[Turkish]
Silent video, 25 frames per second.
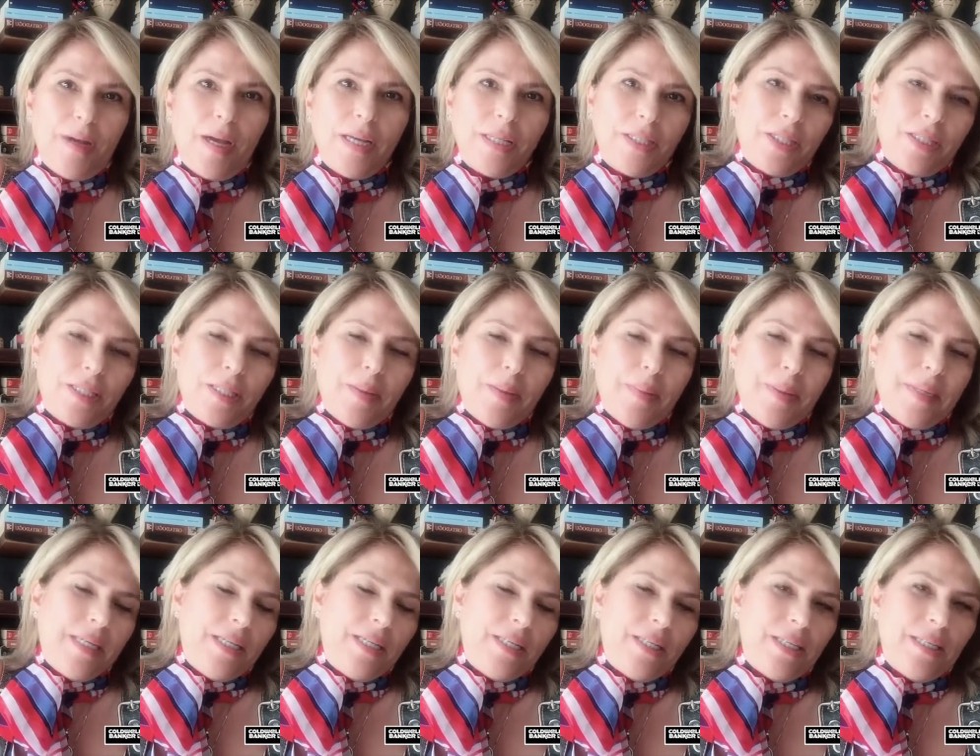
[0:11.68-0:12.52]

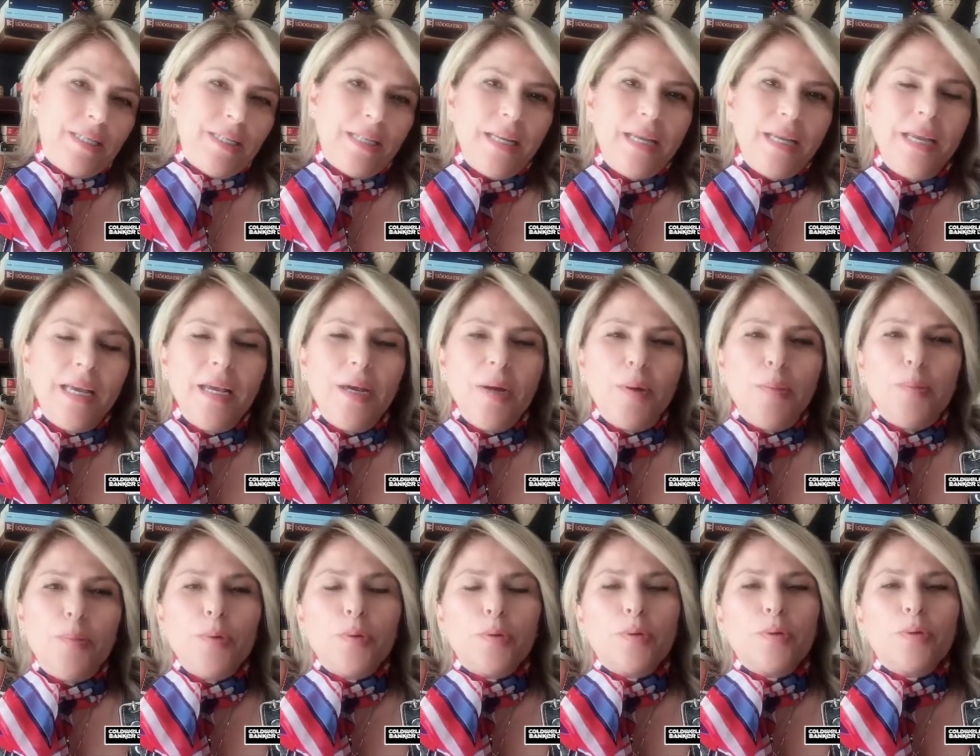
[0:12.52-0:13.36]
açıklamak için.
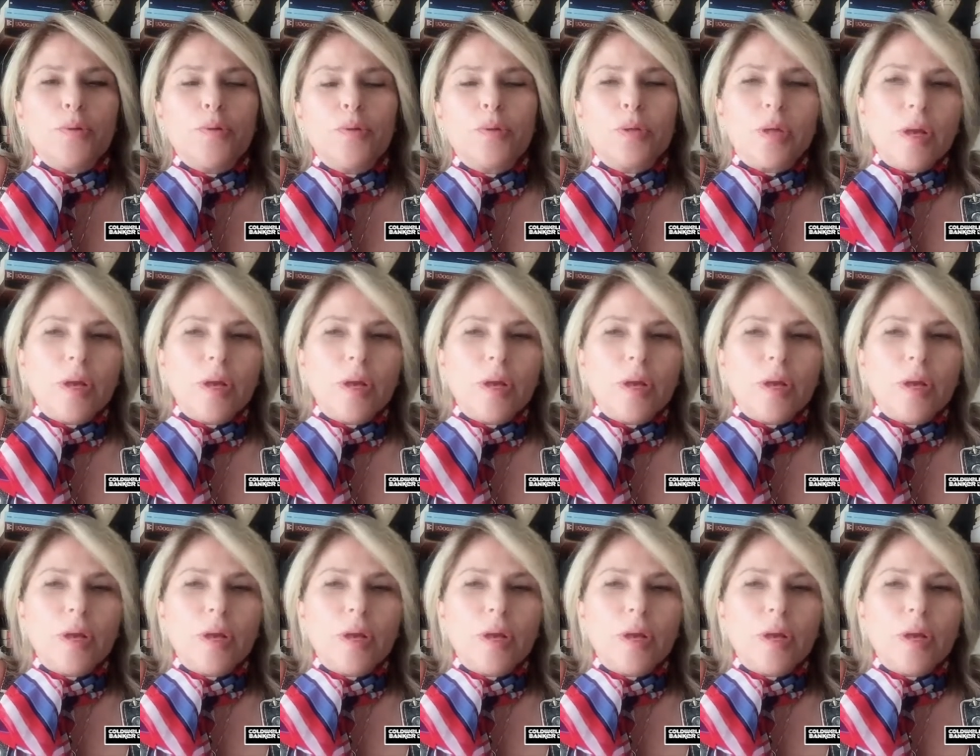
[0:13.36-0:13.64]
Bugünkü